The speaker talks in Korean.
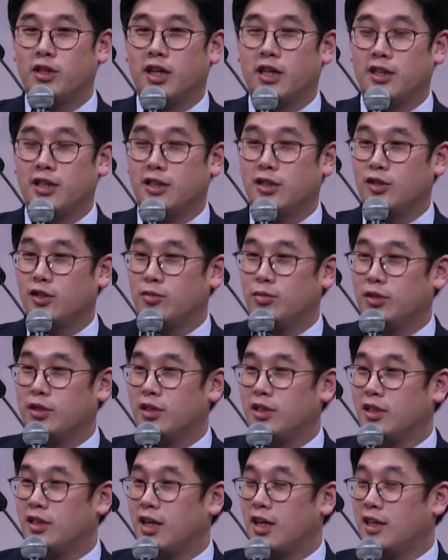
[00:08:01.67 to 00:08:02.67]
다 지켰습니다
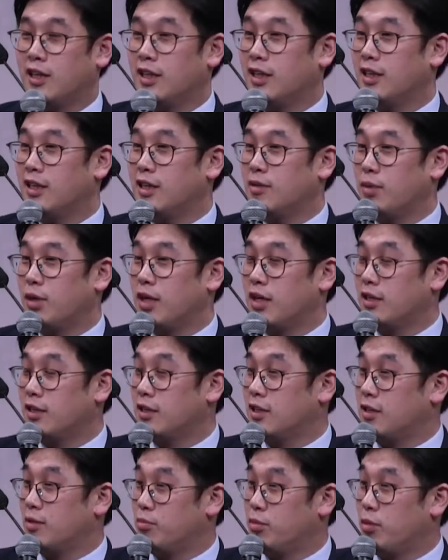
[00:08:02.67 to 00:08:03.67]
이렇게 당당하게
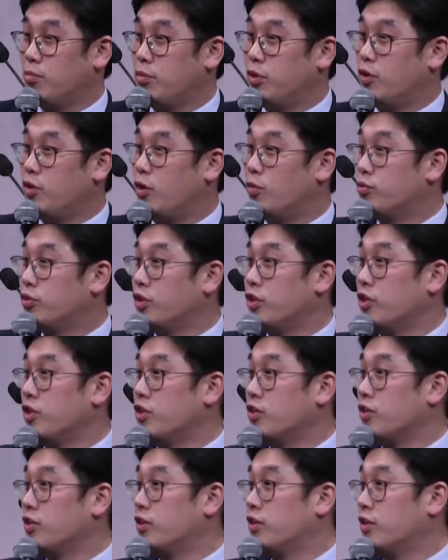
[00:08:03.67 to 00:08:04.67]
말하는 사람 몇 명
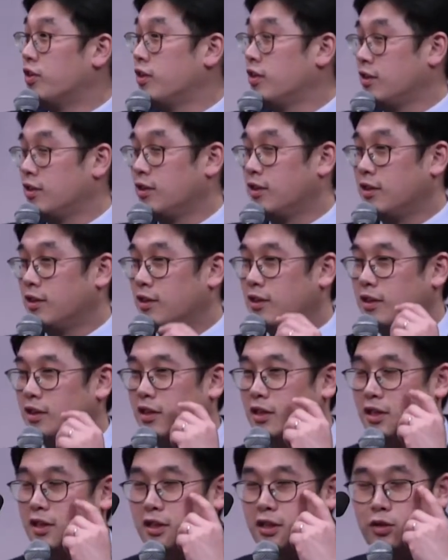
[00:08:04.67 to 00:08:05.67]
없어요.
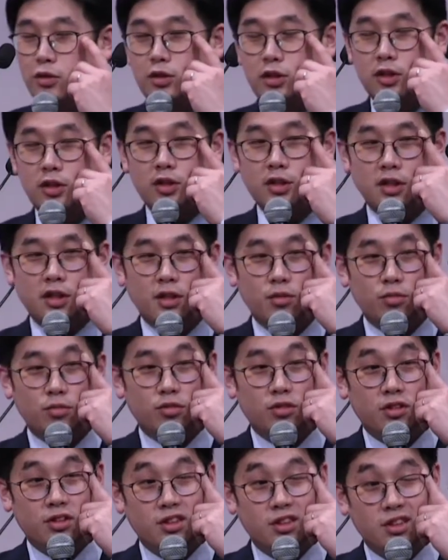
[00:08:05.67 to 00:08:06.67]
네, 그리고 그런
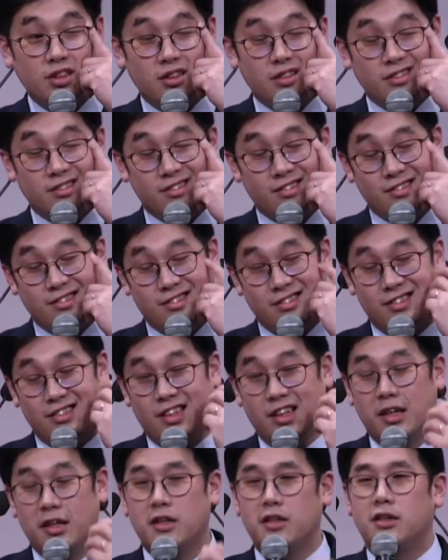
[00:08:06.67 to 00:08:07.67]
사람들이
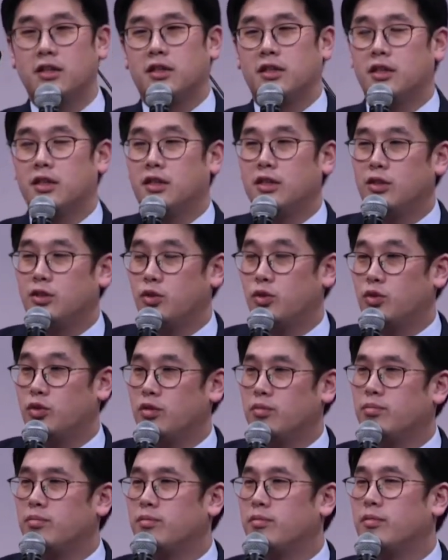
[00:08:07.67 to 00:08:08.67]
네,
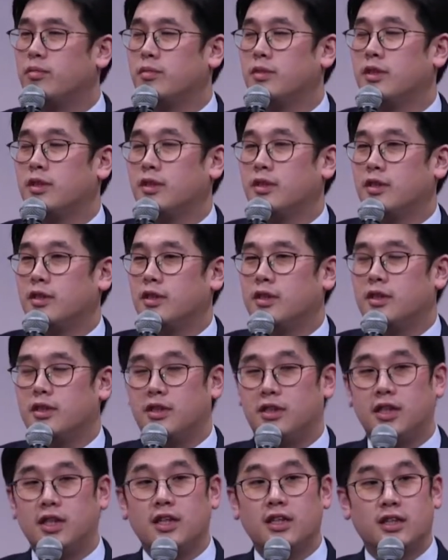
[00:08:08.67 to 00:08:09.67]
조금
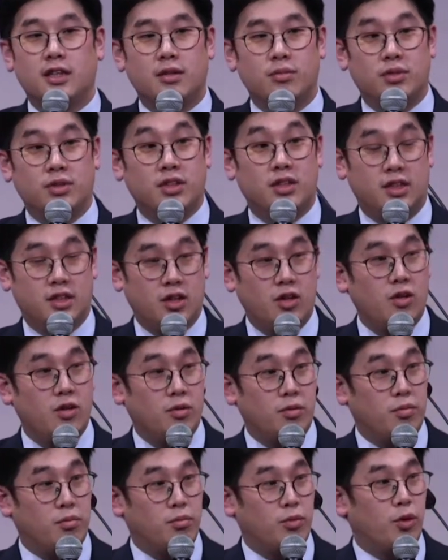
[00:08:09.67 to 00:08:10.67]
특이한 사람들이죠.
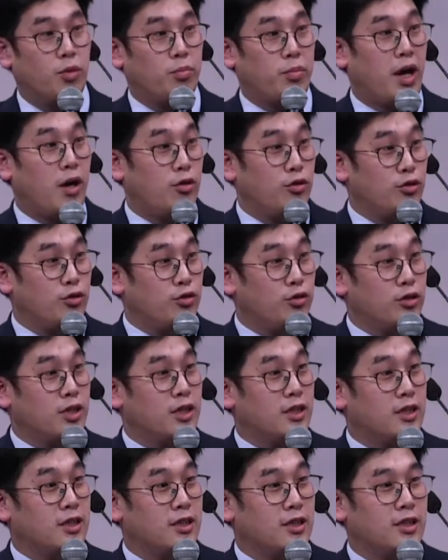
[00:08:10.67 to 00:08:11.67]
뭐 바울도
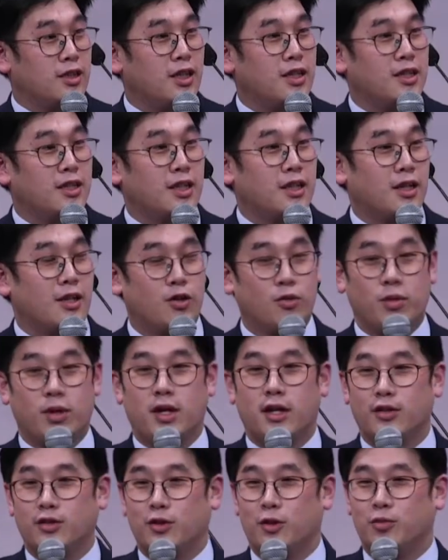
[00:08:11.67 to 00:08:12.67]
사실 특이하지 않다고
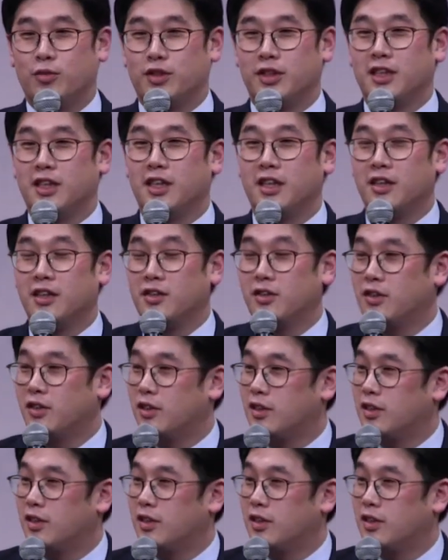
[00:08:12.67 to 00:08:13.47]
말할 수 없으니까요.